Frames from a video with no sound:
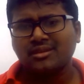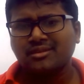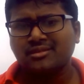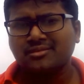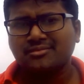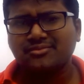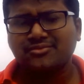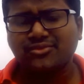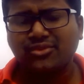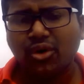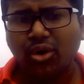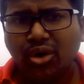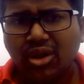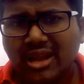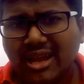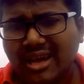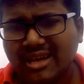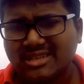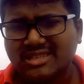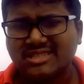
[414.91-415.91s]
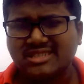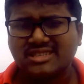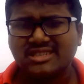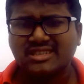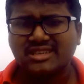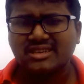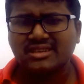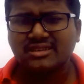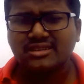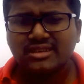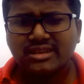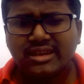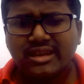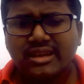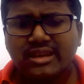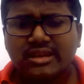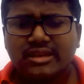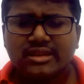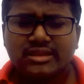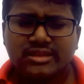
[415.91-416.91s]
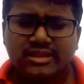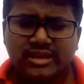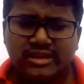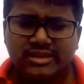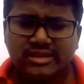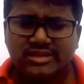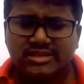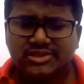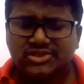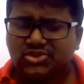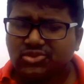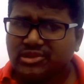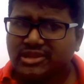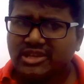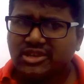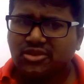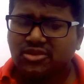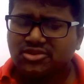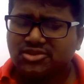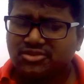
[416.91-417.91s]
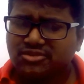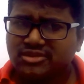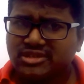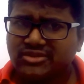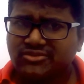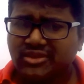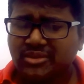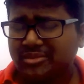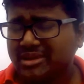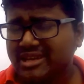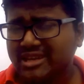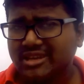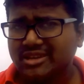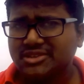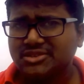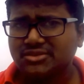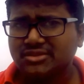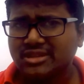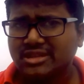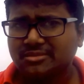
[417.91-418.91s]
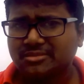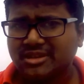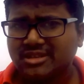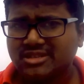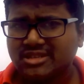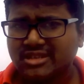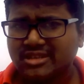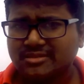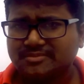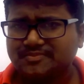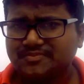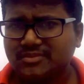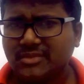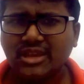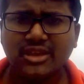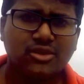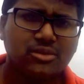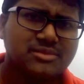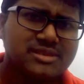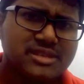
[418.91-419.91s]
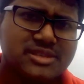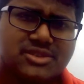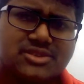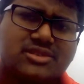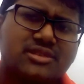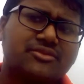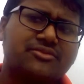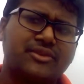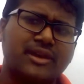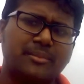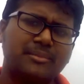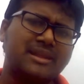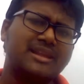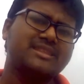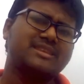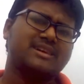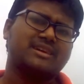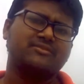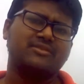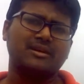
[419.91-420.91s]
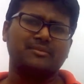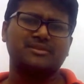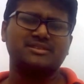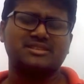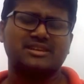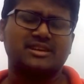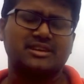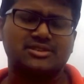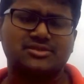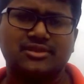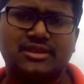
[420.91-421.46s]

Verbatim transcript: ফল আসছে না তার নিজের চলতেই কষ্ট হচ্ছে ফ্যামিলিকে কিছু দিতে পারছে না এরকম সিচুয়েশনে ফ্যামিলি তাকে ভাবে যে অ্যাকচুয়ালি